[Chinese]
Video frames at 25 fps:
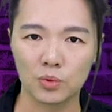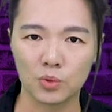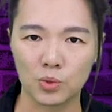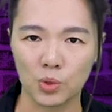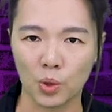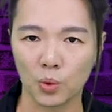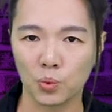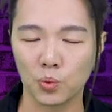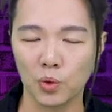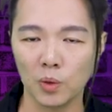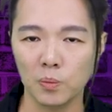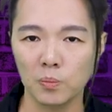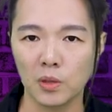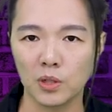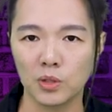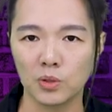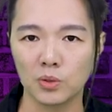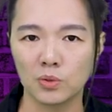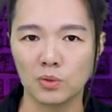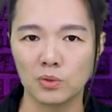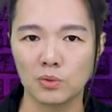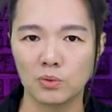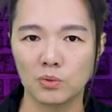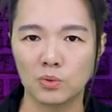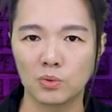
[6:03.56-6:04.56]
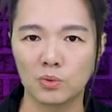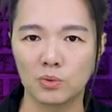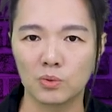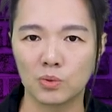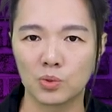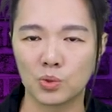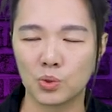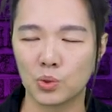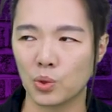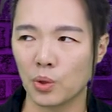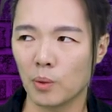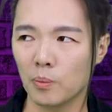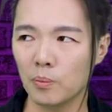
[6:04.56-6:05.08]
从原本
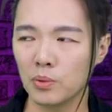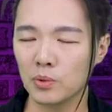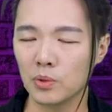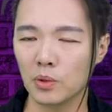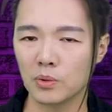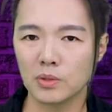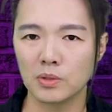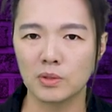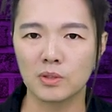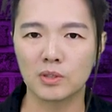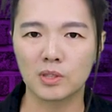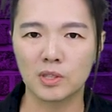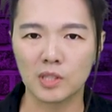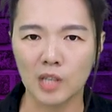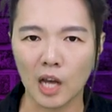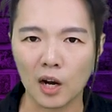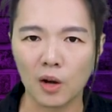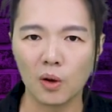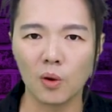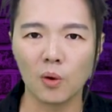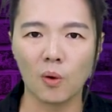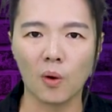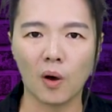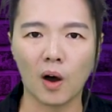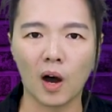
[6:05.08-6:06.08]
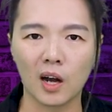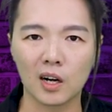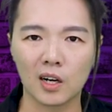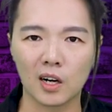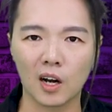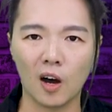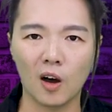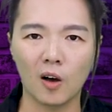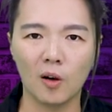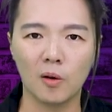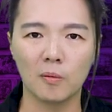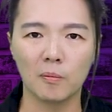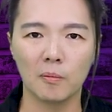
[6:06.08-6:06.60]
全部都是脏话，
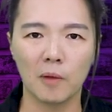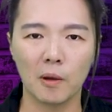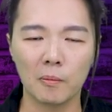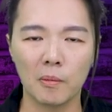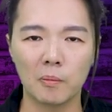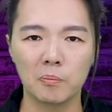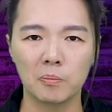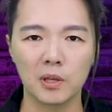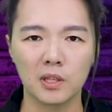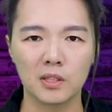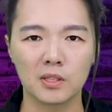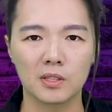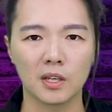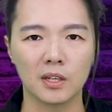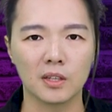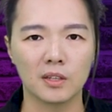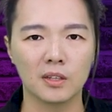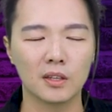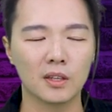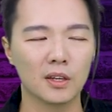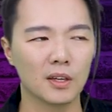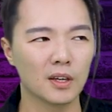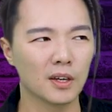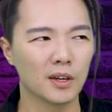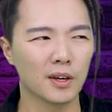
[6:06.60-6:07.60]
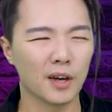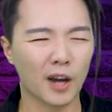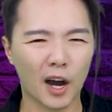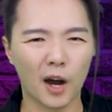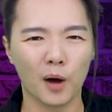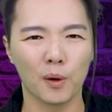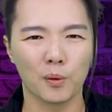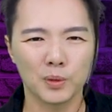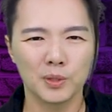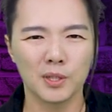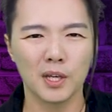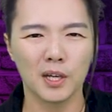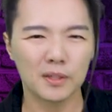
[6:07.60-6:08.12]
然后慢慢变成。
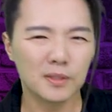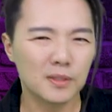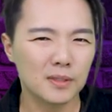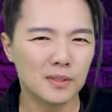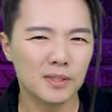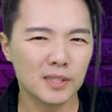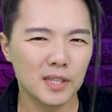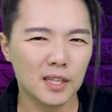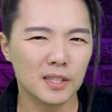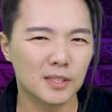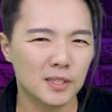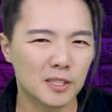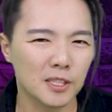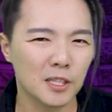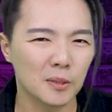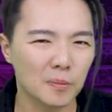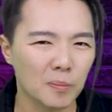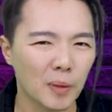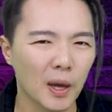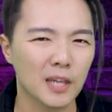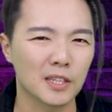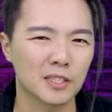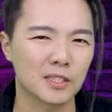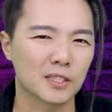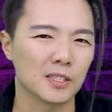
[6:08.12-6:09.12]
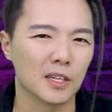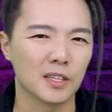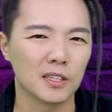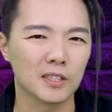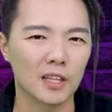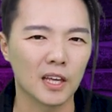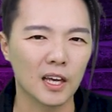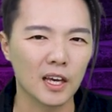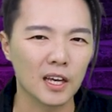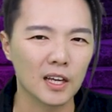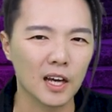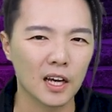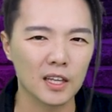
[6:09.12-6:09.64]
好像是在敬拜神
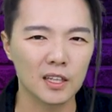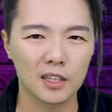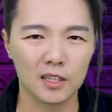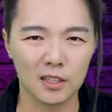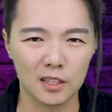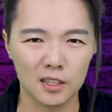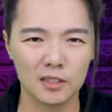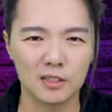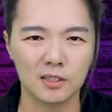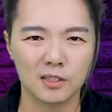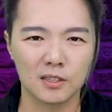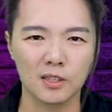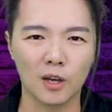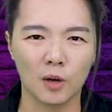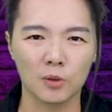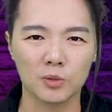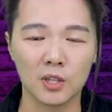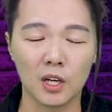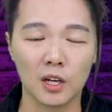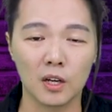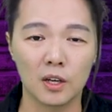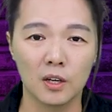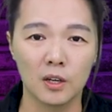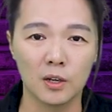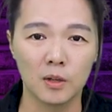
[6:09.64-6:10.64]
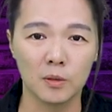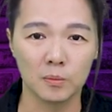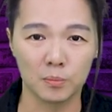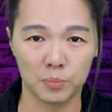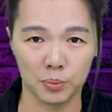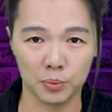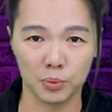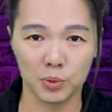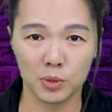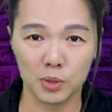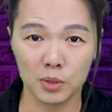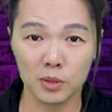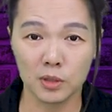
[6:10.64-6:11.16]
呢，他的歌词好像
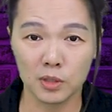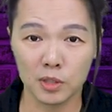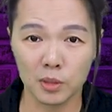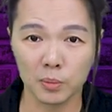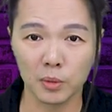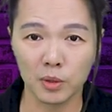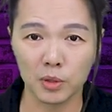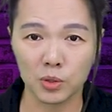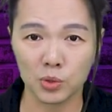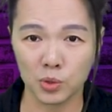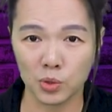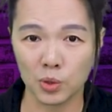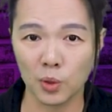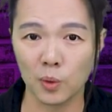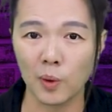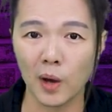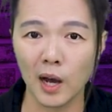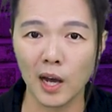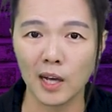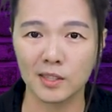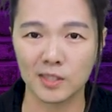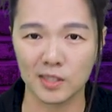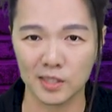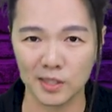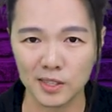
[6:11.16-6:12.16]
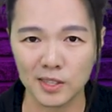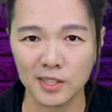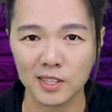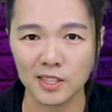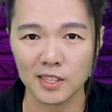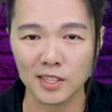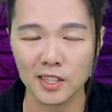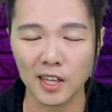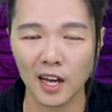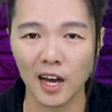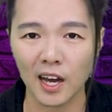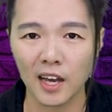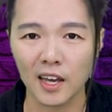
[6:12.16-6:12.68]
不是这么受害者
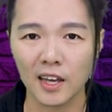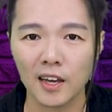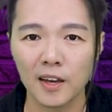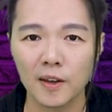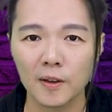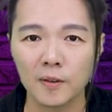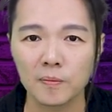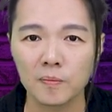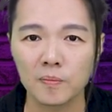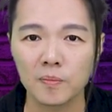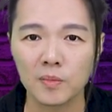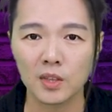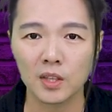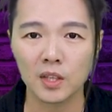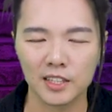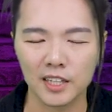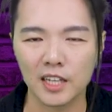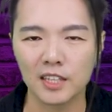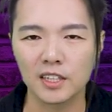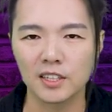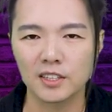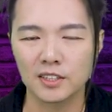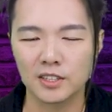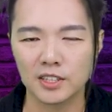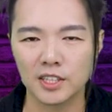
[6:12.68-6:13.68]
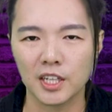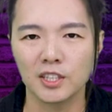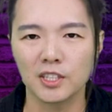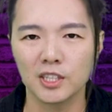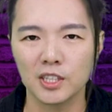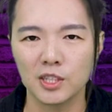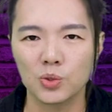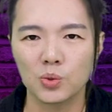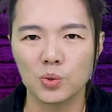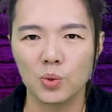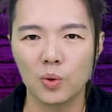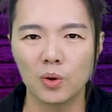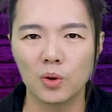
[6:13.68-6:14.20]
心态诶。跟他的前
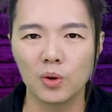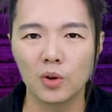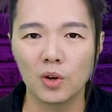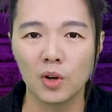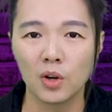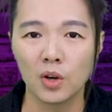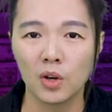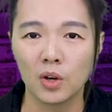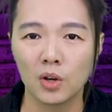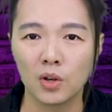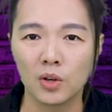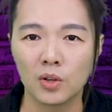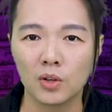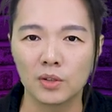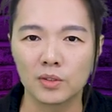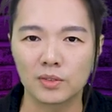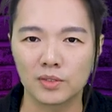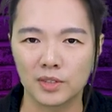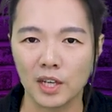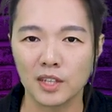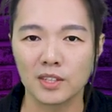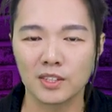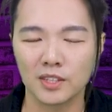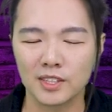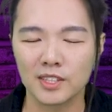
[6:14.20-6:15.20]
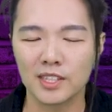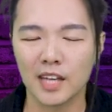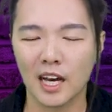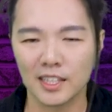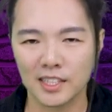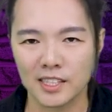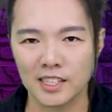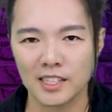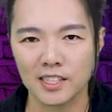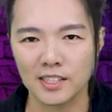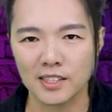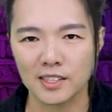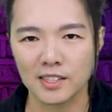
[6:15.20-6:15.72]
妻说，当时是他
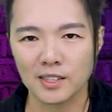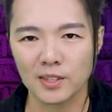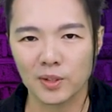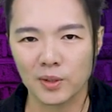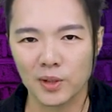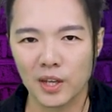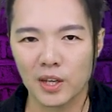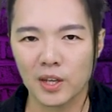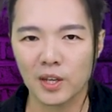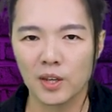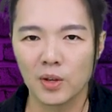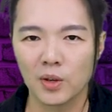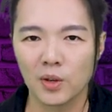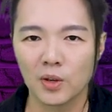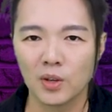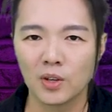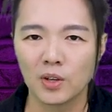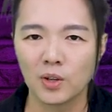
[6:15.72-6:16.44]
妻子，OK，